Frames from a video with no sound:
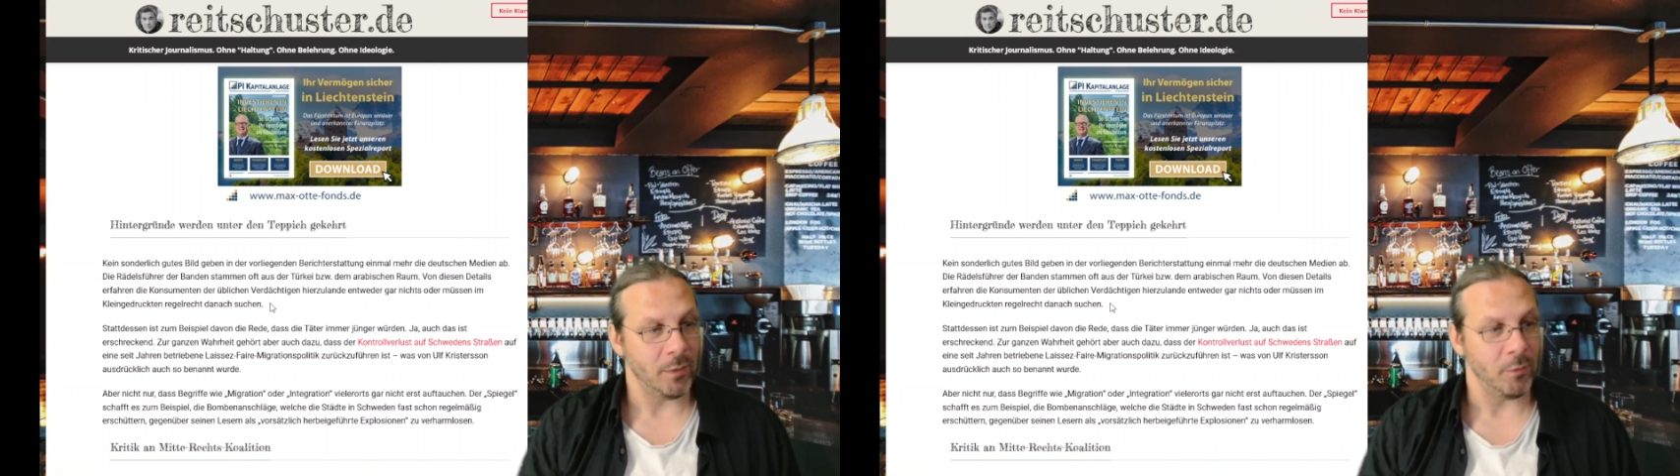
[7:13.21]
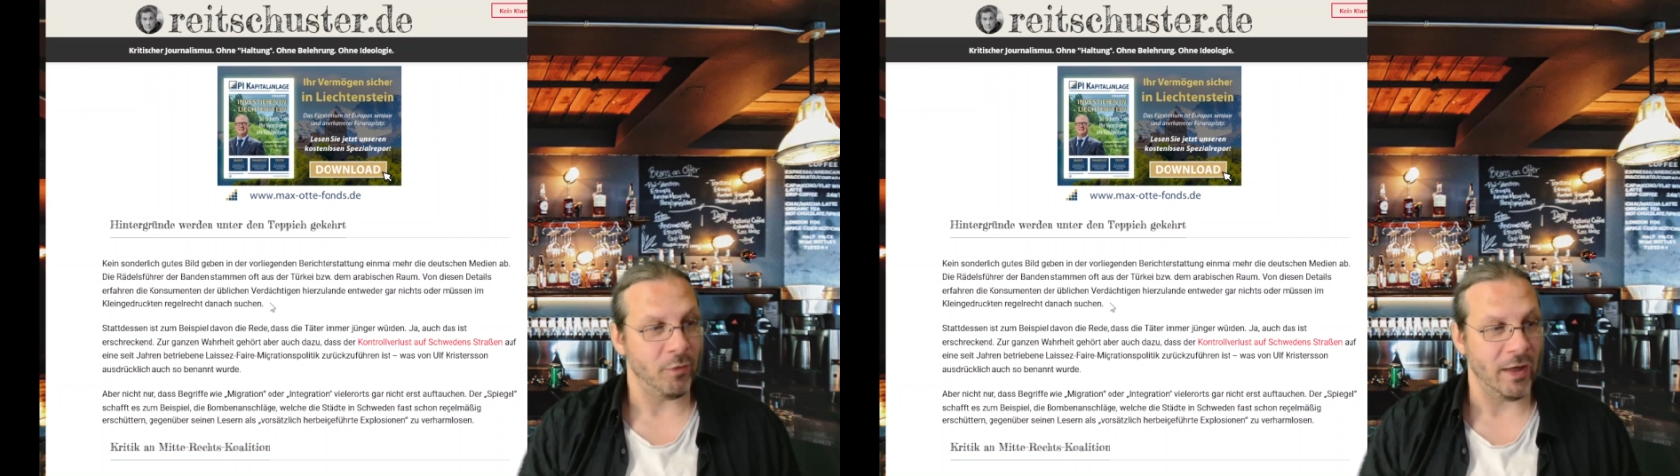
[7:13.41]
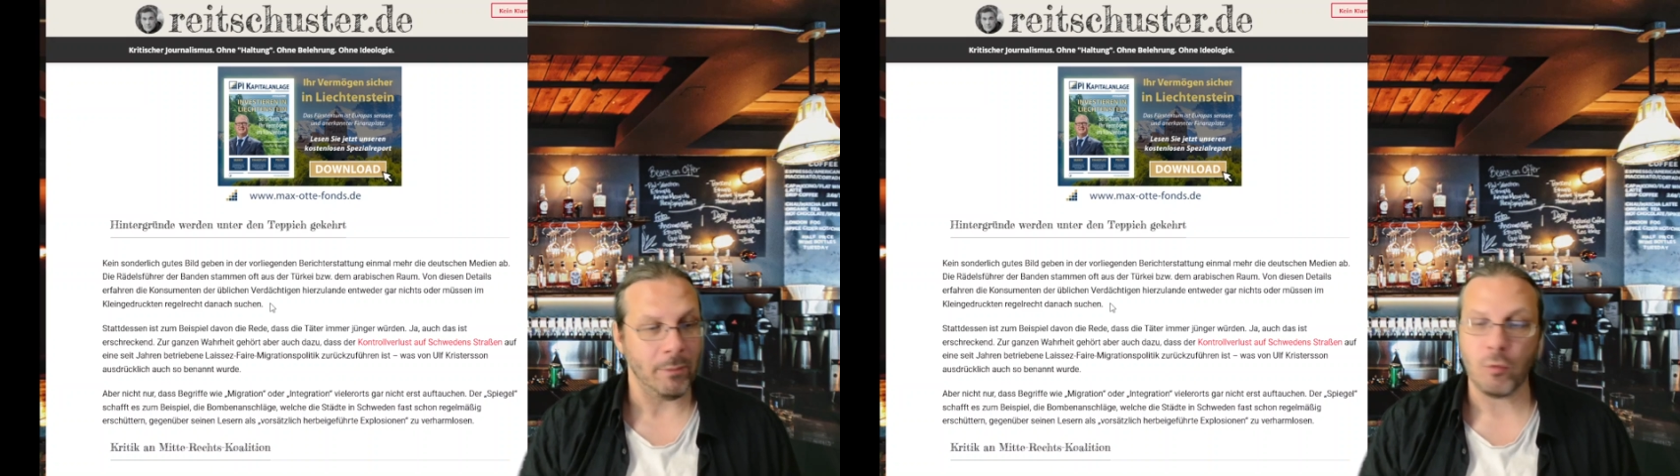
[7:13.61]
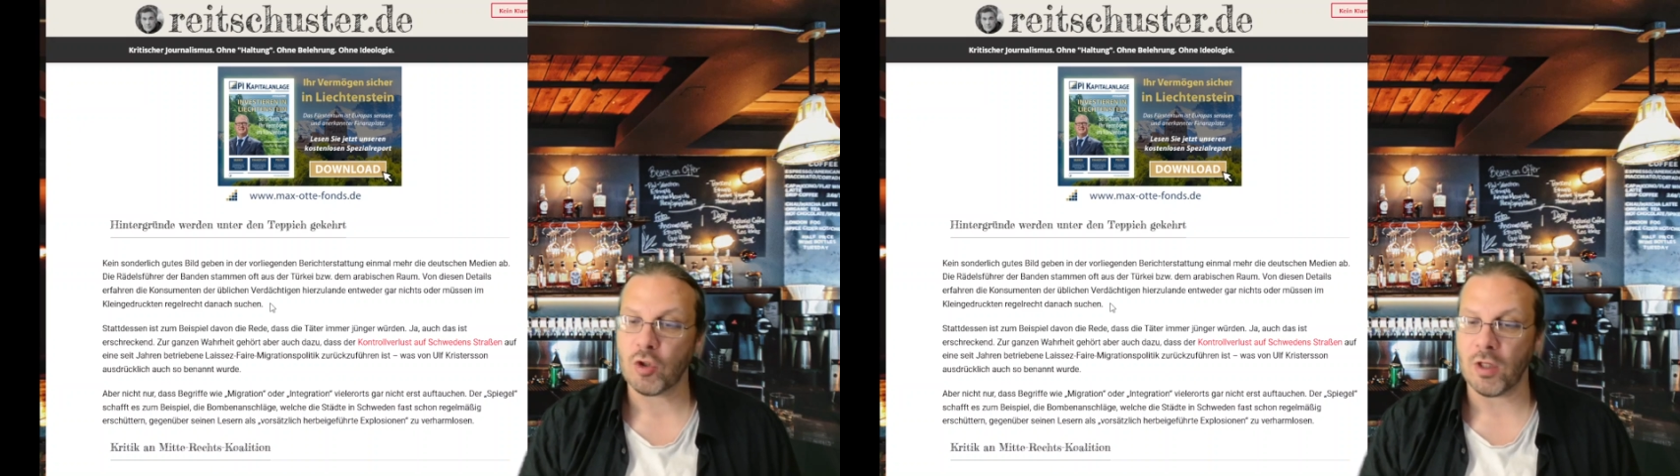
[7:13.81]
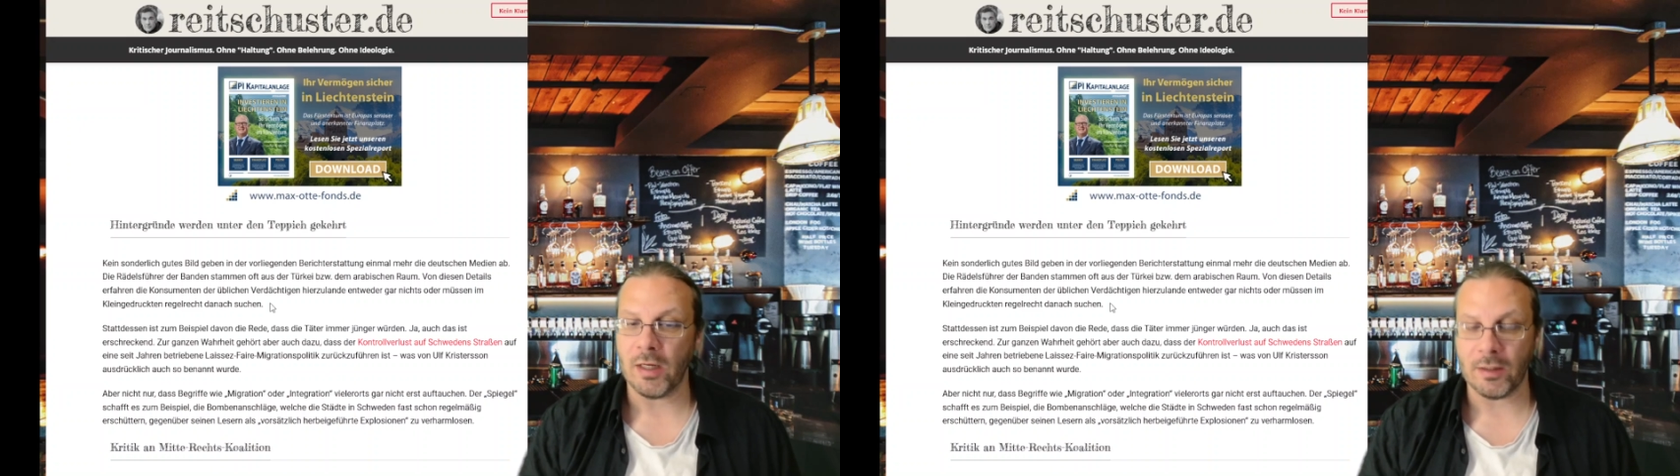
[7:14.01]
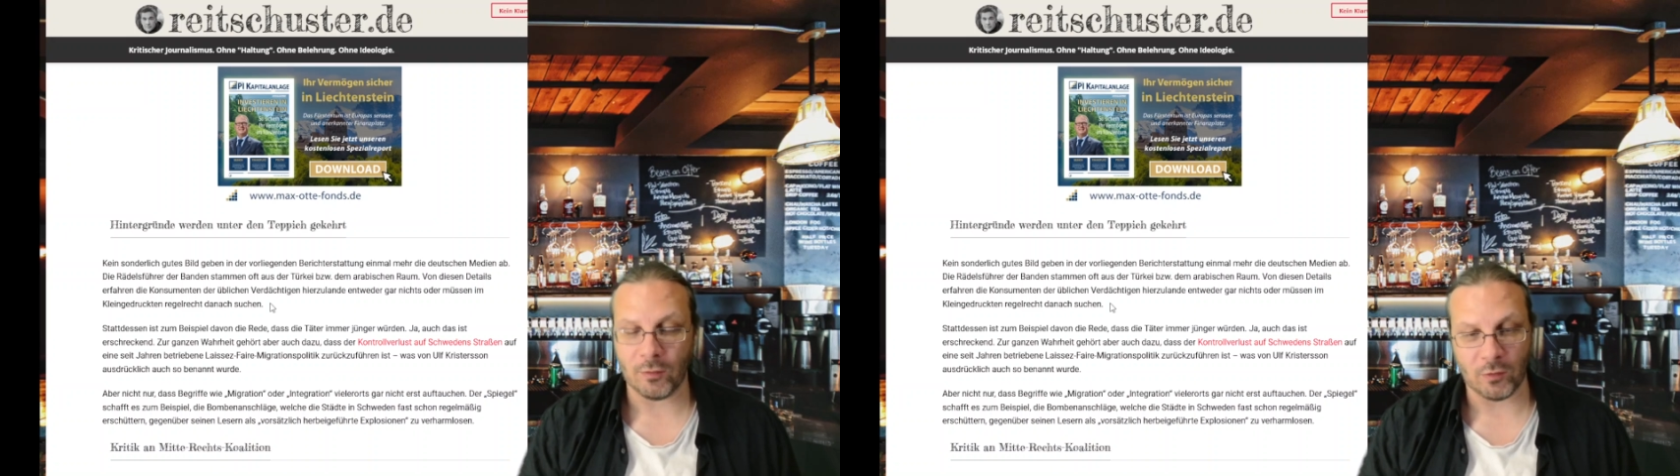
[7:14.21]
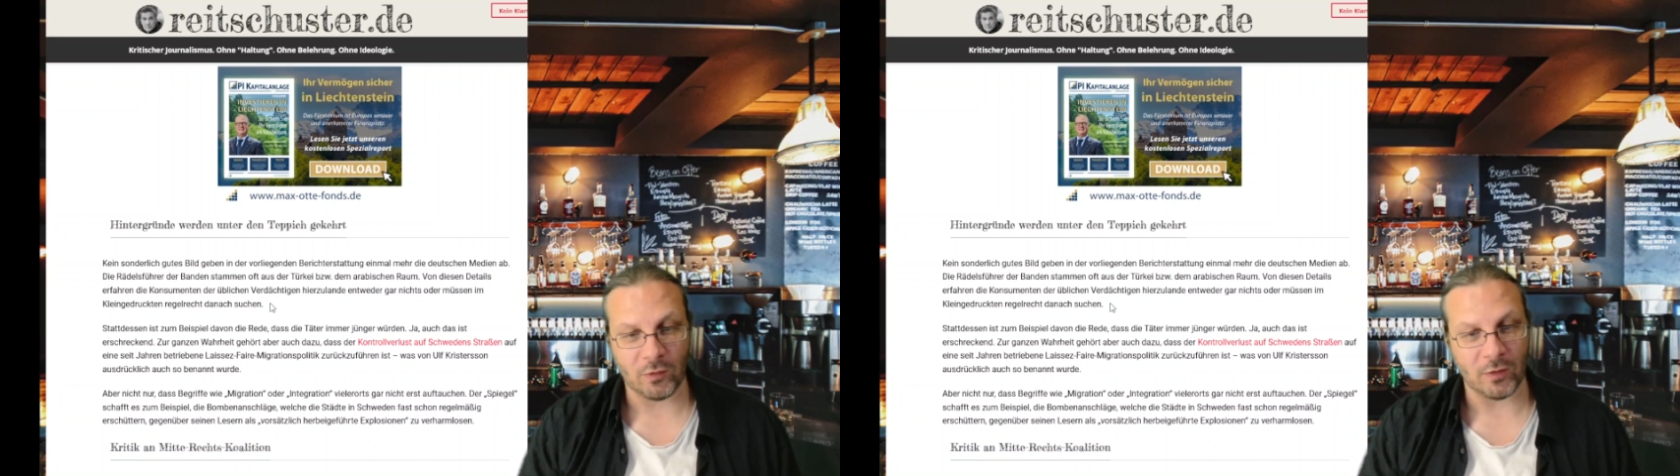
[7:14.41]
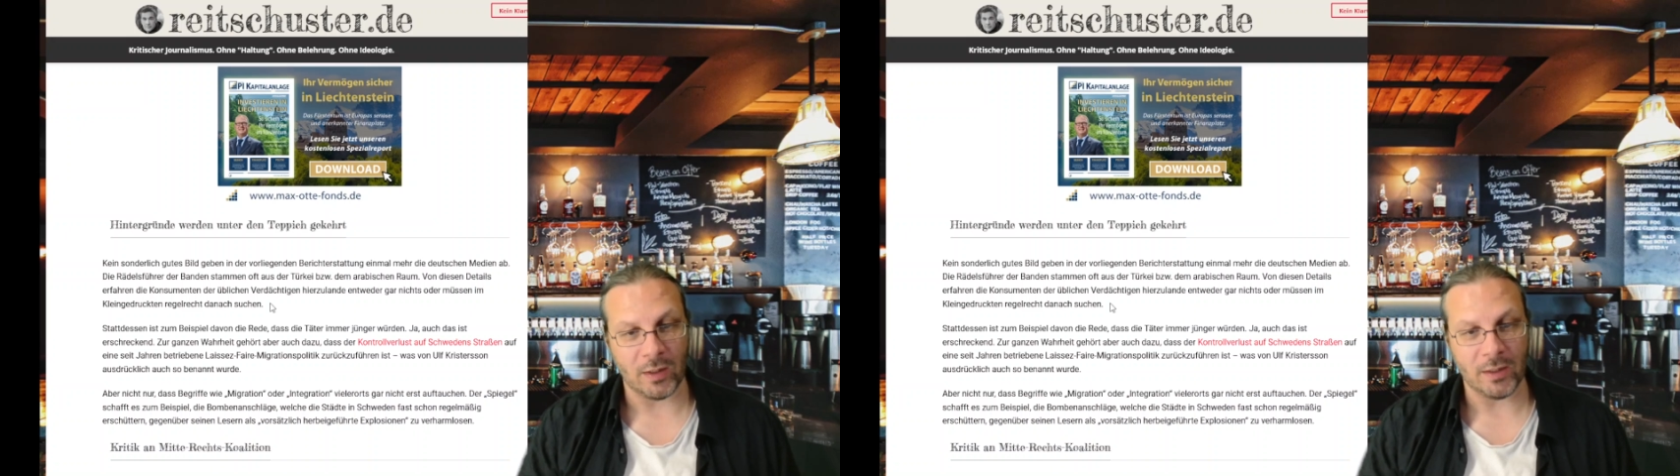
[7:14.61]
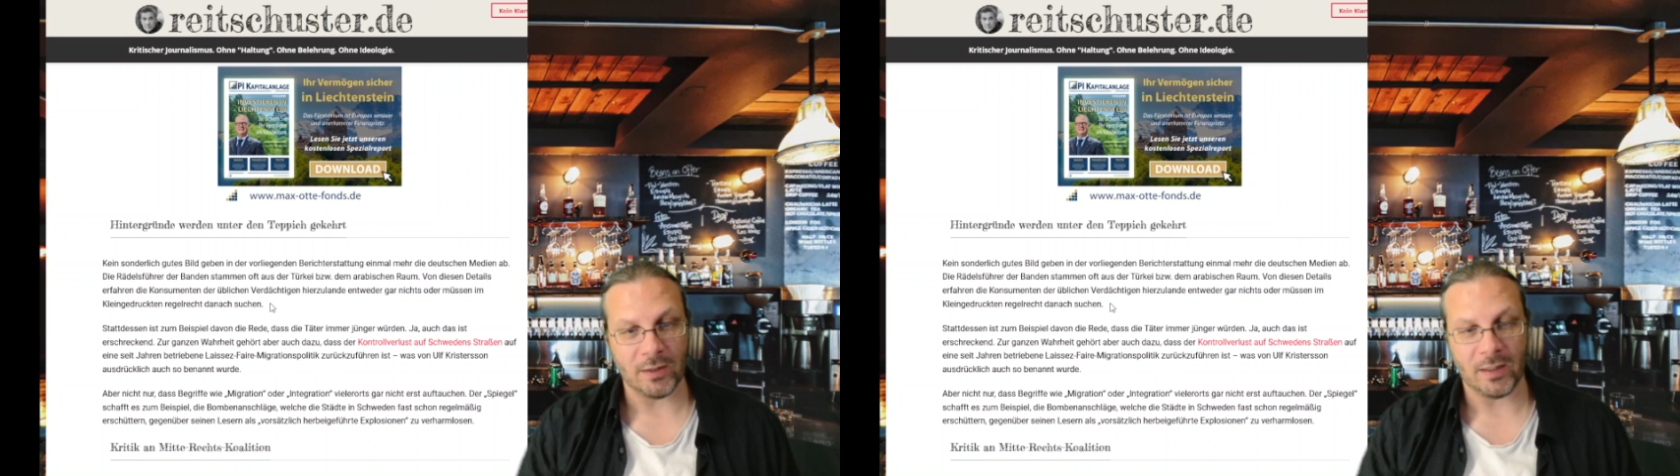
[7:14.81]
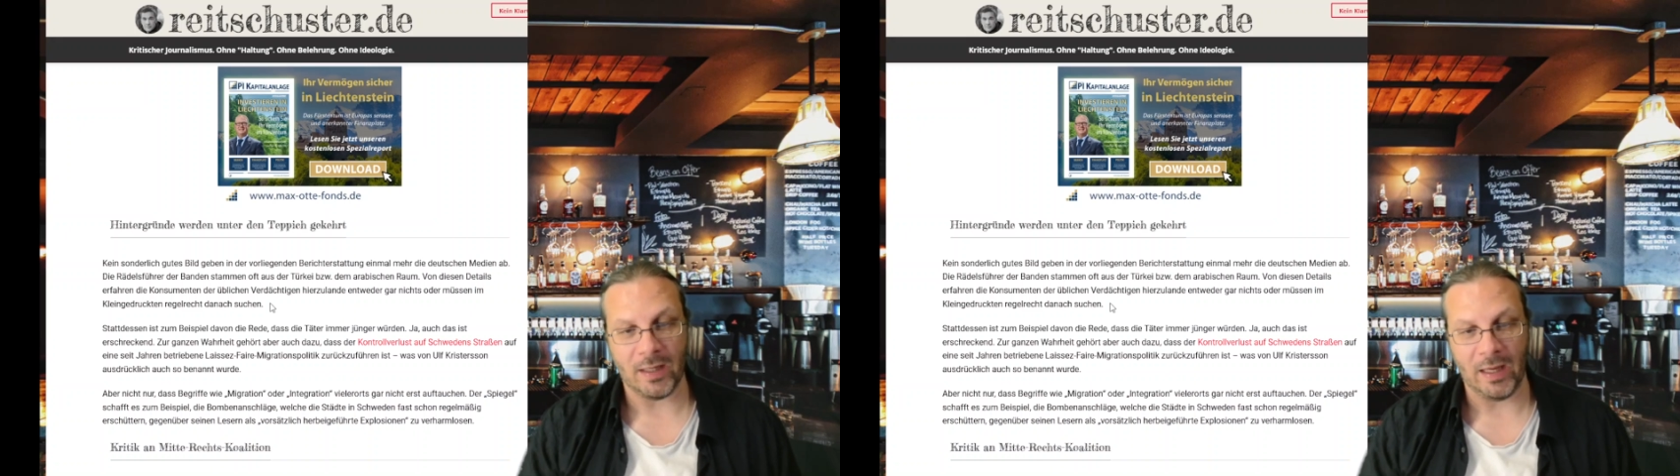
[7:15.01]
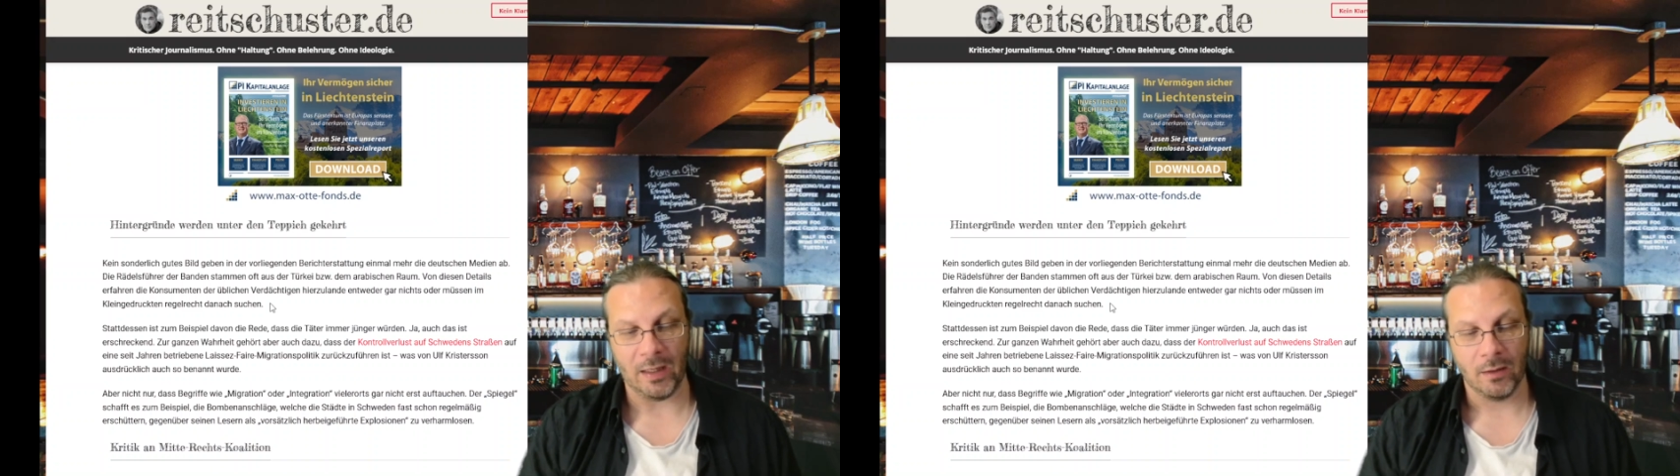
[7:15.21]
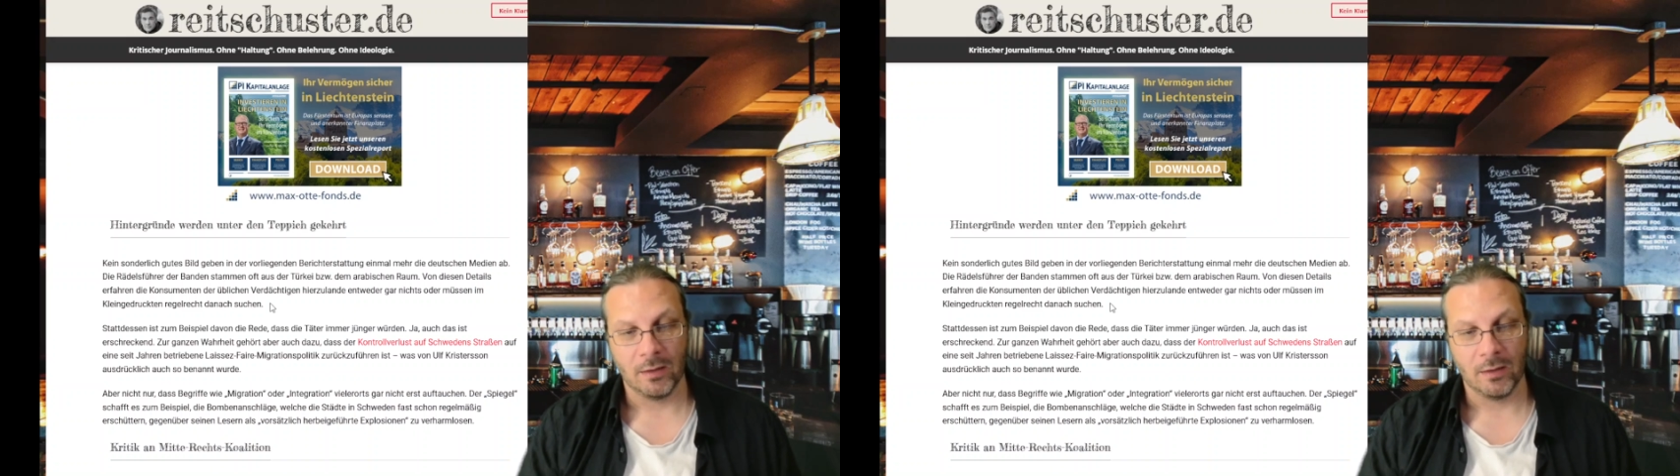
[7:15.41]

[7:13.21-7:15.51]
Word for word: im Fame steigt, sozusagen in der Gang.